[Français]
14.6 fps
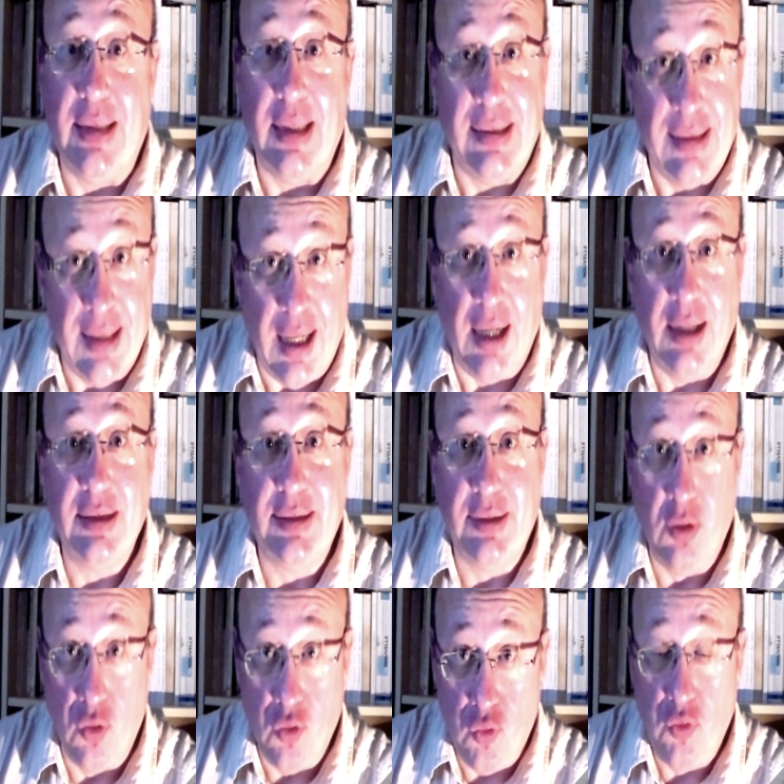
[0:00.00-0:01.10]
ça sera
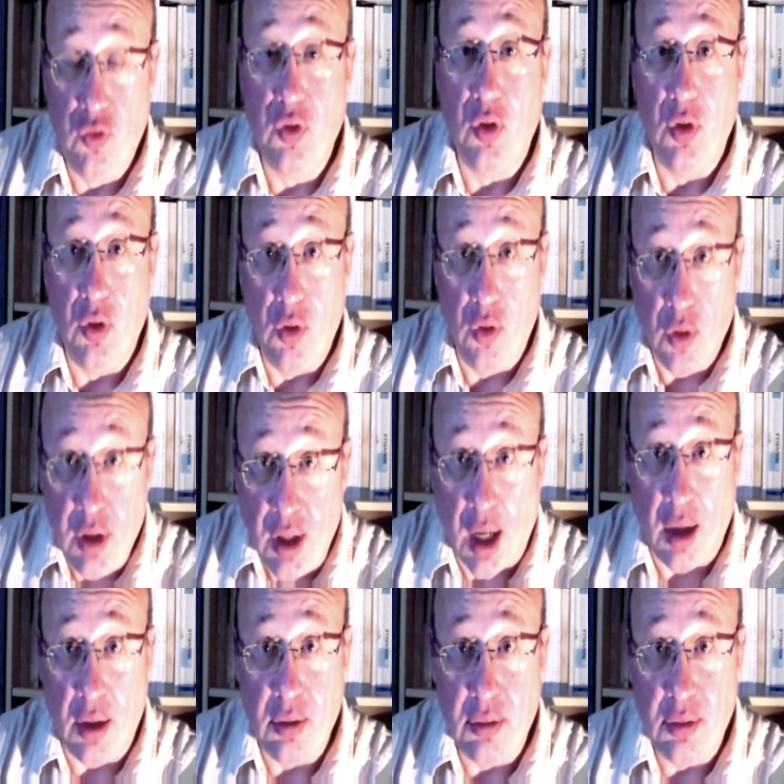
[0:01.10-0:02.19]
sans doute le
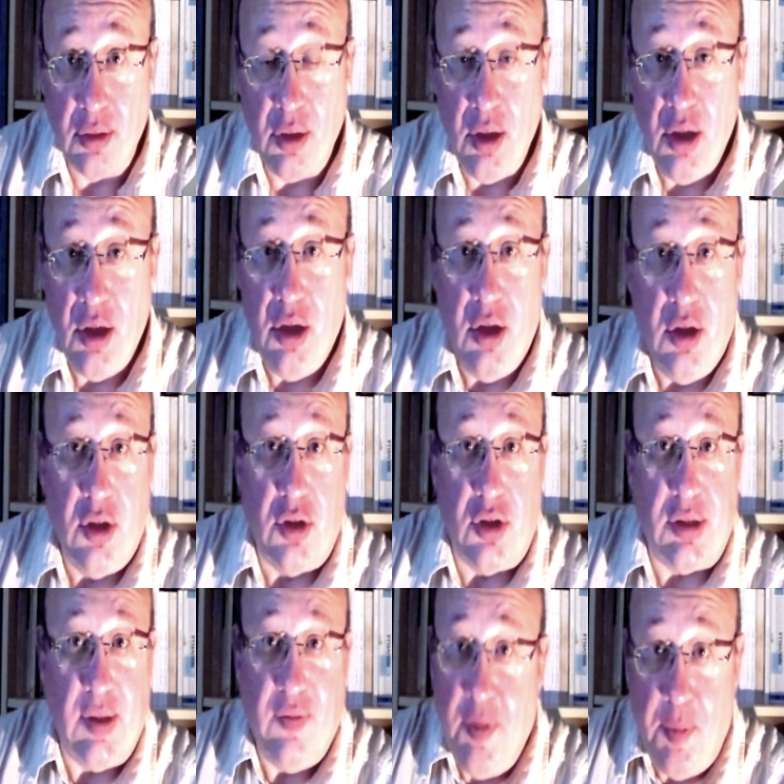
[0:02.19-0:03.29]
cas.
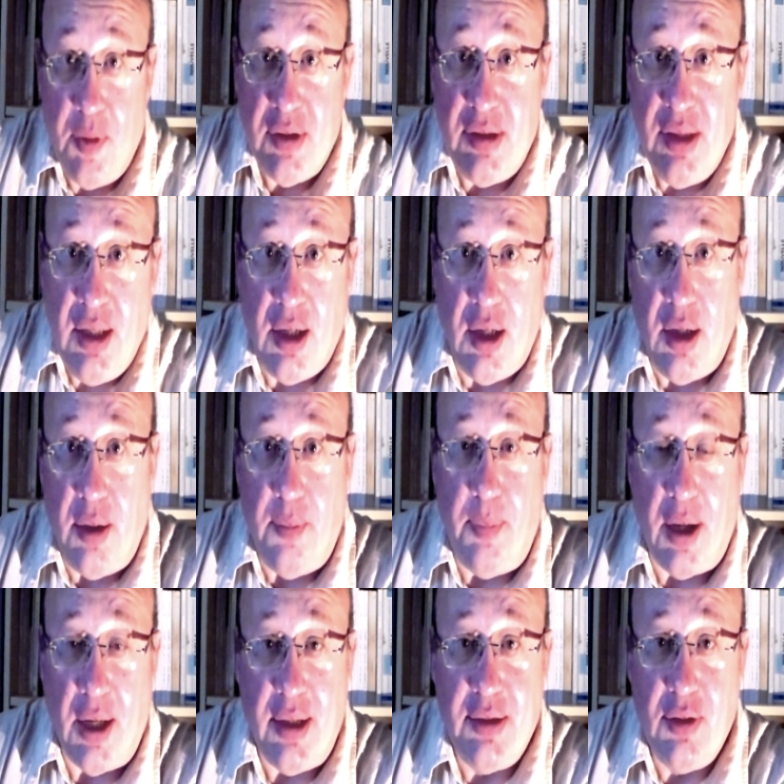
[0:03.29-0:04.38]
Ça fait penser,
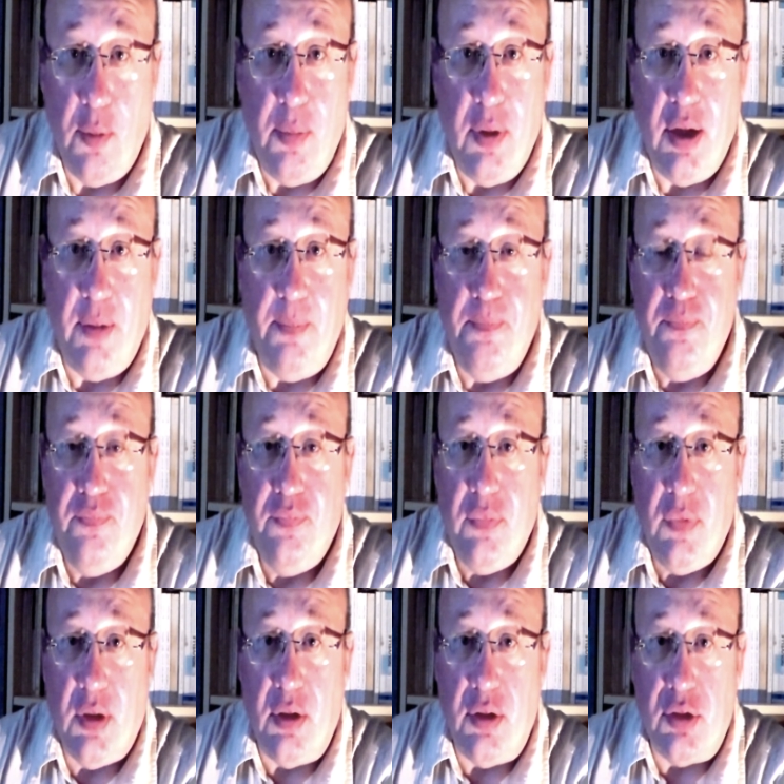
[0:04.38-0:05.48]
par exemple,
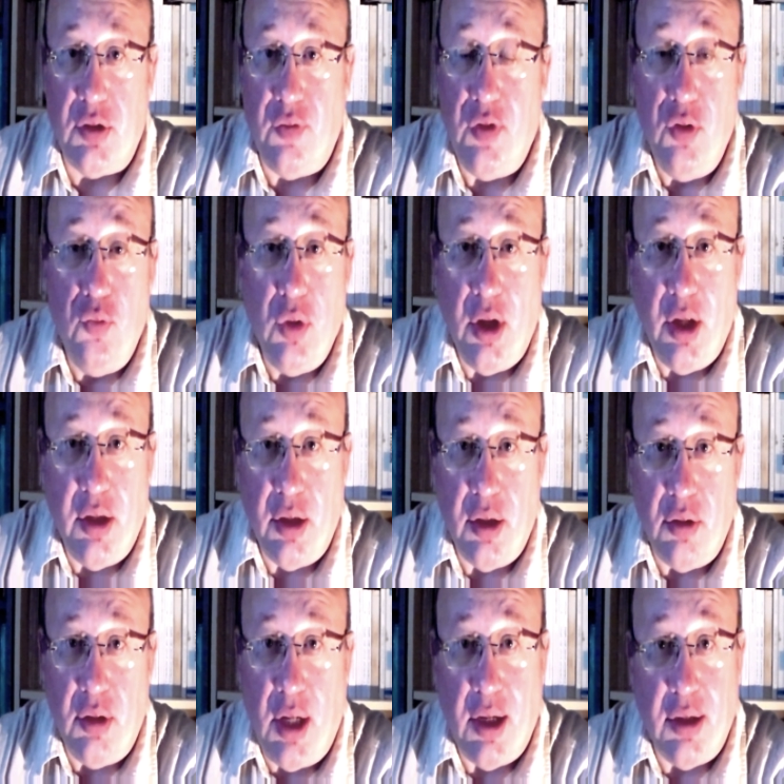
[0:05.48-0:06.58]
j'avais lu
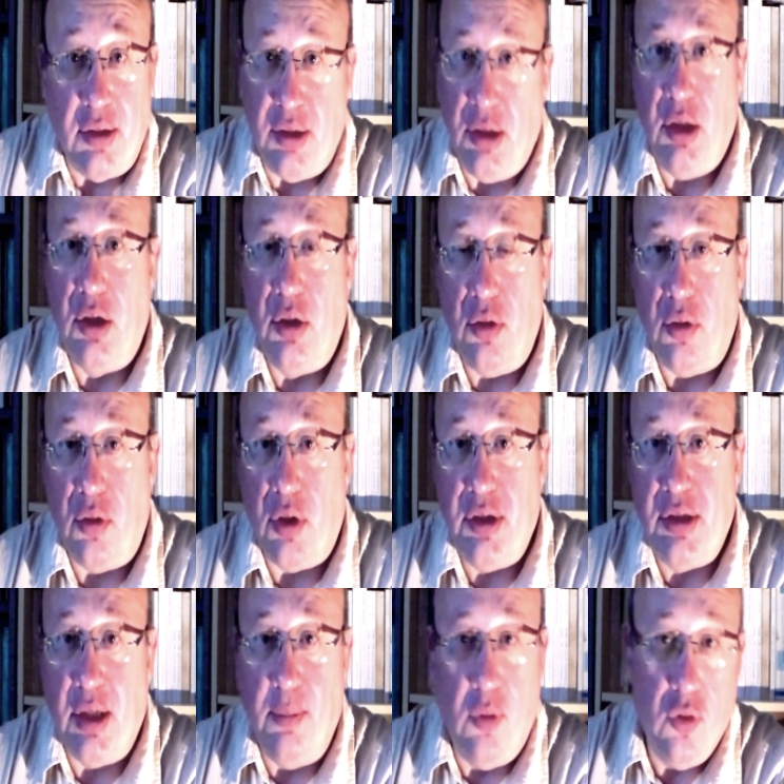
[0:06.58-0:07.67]
un, article
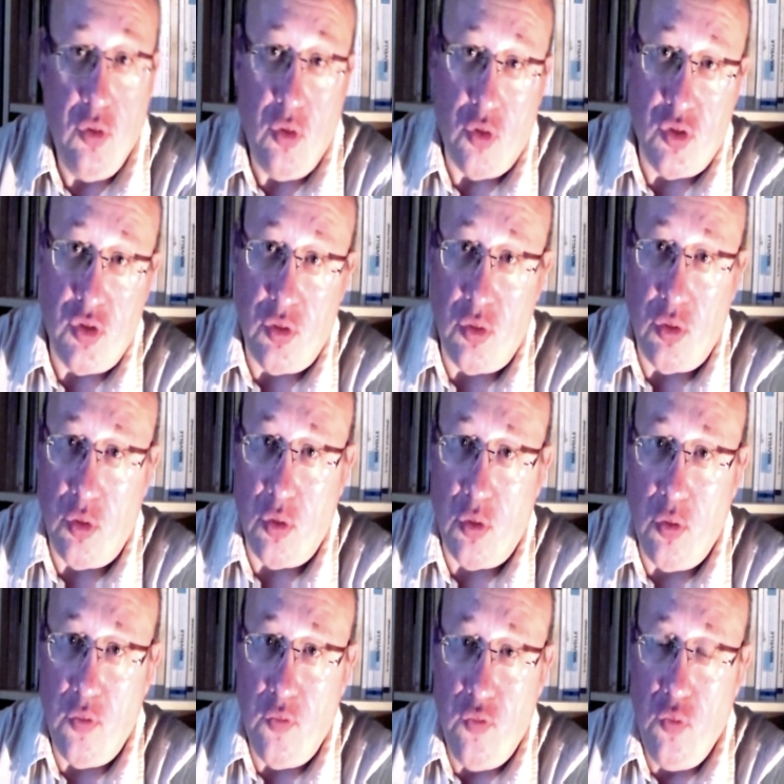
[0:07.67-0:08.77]
récemment dans une
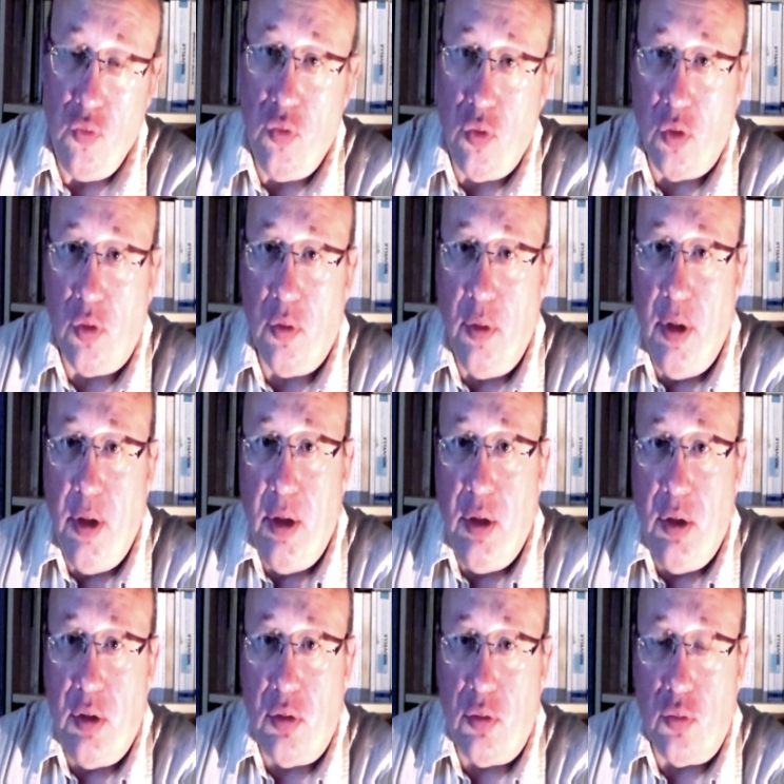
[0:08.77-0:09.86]
revue
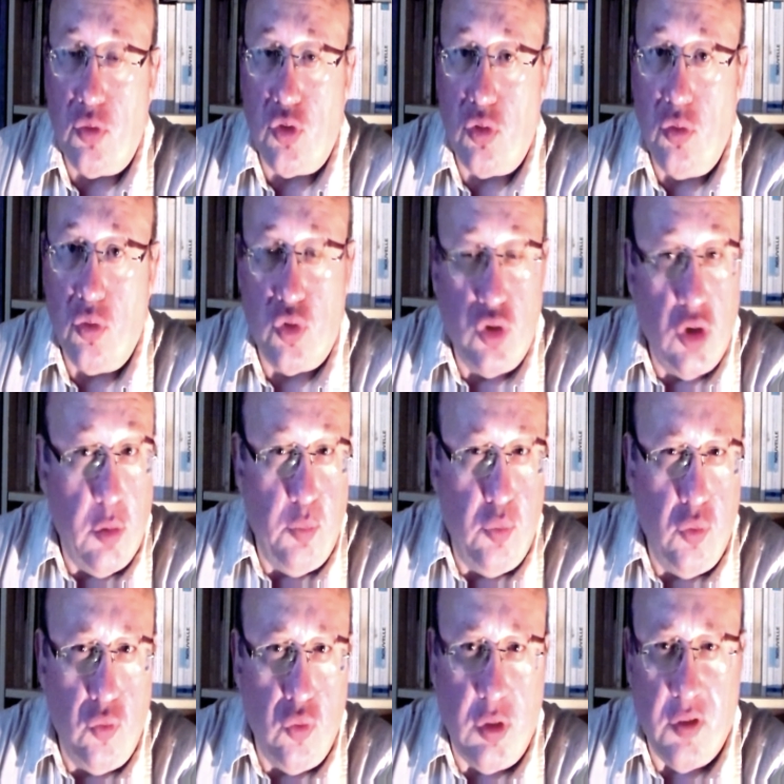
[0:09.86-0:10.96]
euh, je, dont je n'ai
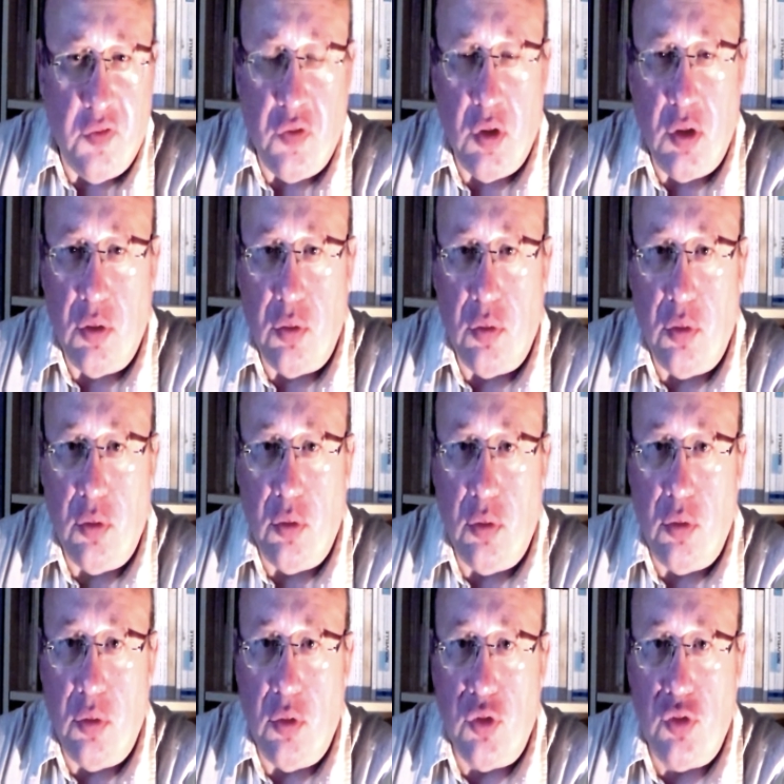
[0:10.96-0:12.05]
plus tout à fait
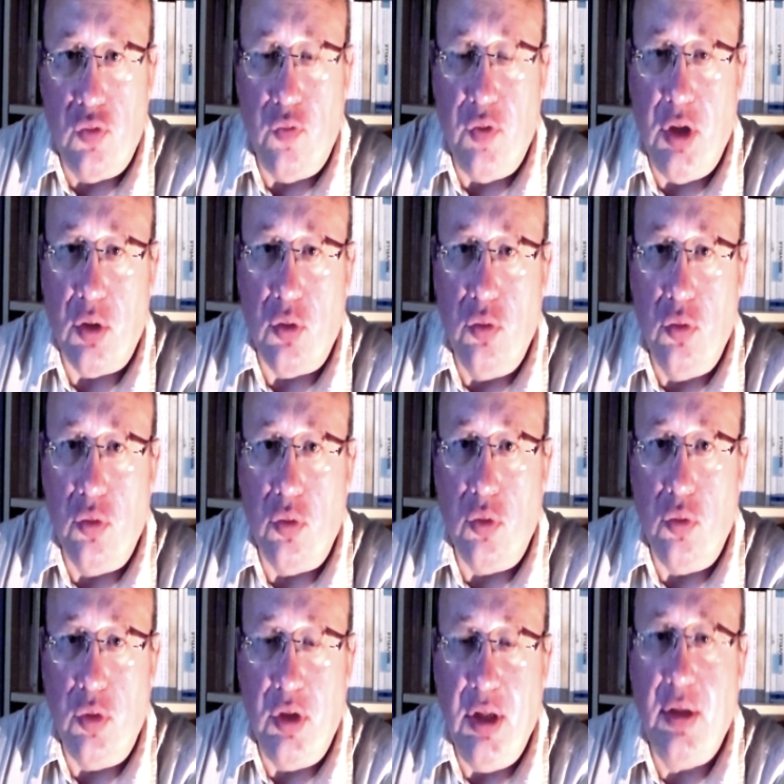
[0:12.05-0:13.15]
le, souvenir
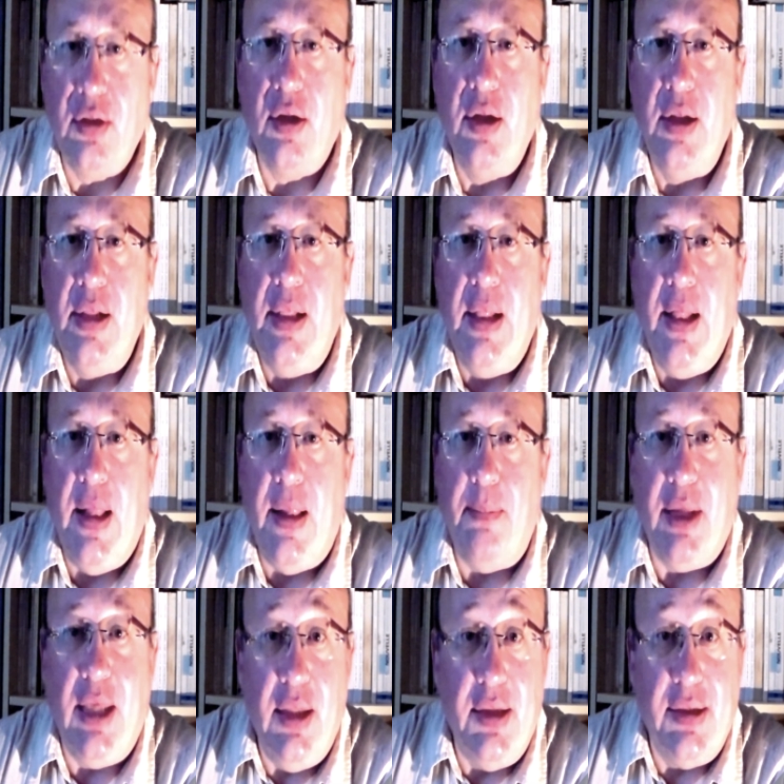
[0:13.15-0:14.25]
du, titre,
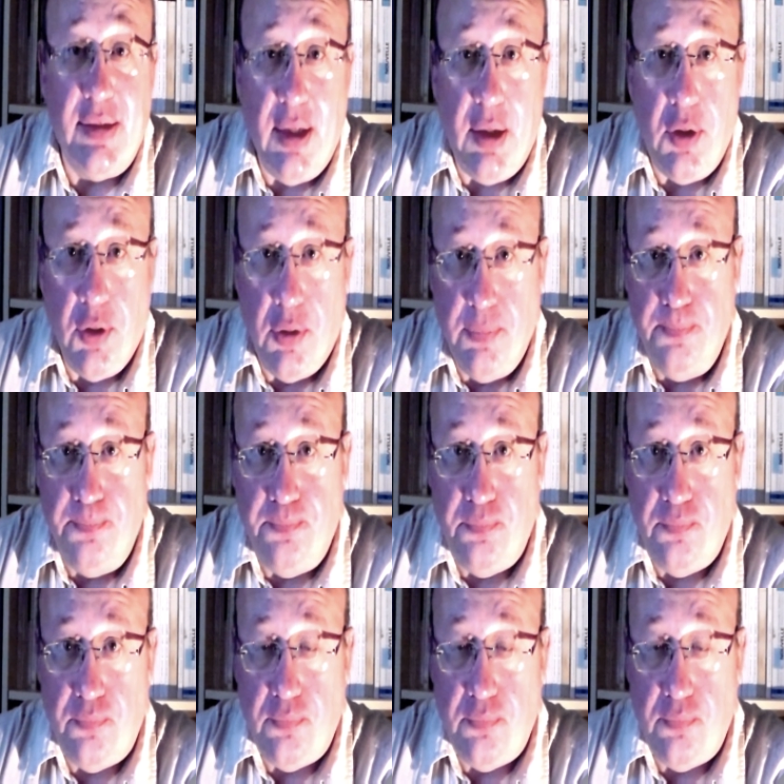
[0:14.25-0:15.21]
mais qui disait que,